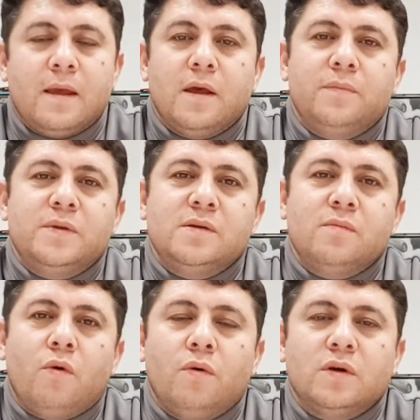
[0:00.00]
E bizim
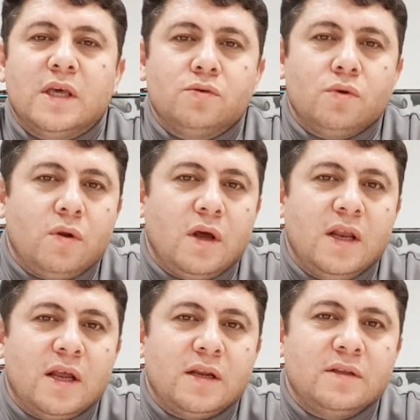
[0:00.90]
o gezi
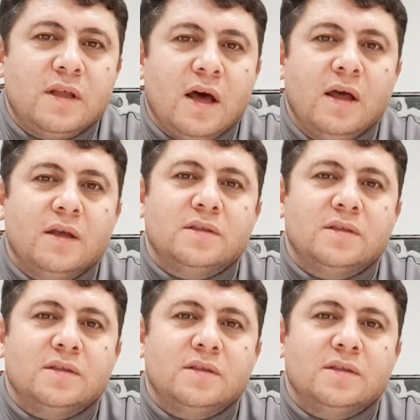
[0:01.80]
olaylarında